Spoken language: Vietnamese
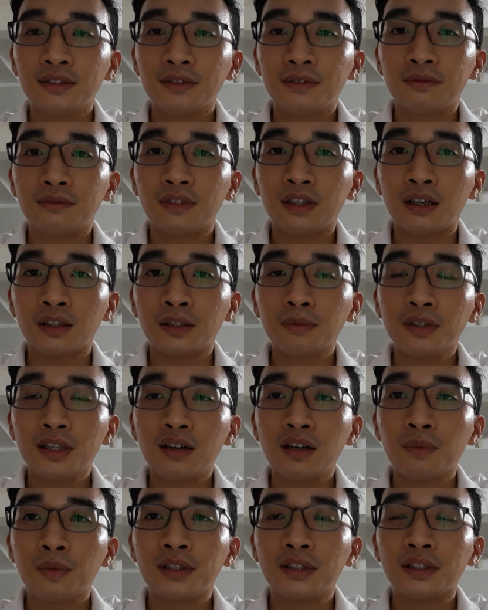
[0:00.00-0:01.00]
Và tiếp
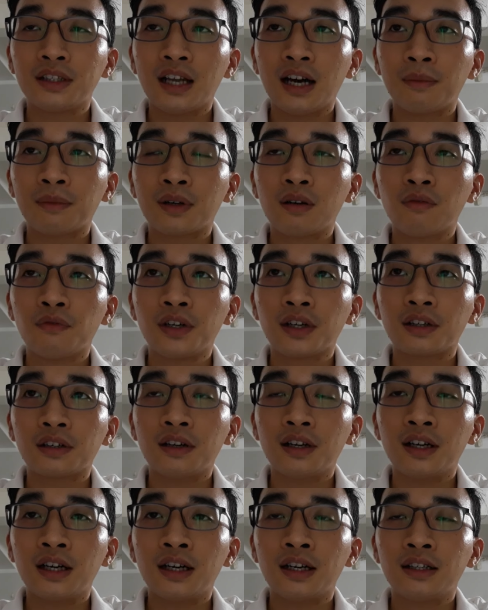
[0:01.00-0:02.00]
theo là mình làm công việc đó
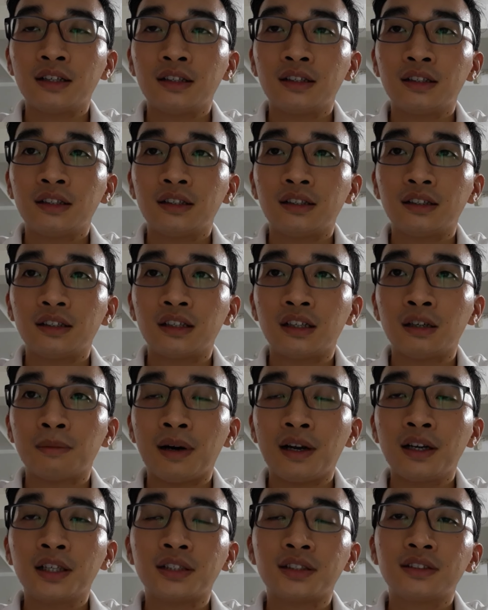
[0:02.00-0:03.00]
là
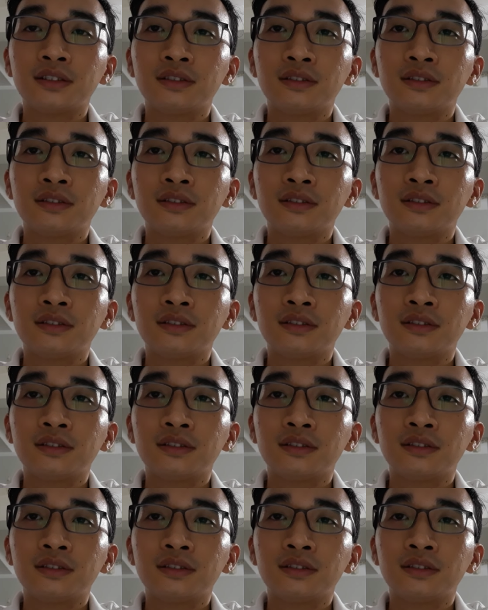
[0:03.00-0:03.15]
bán lịch,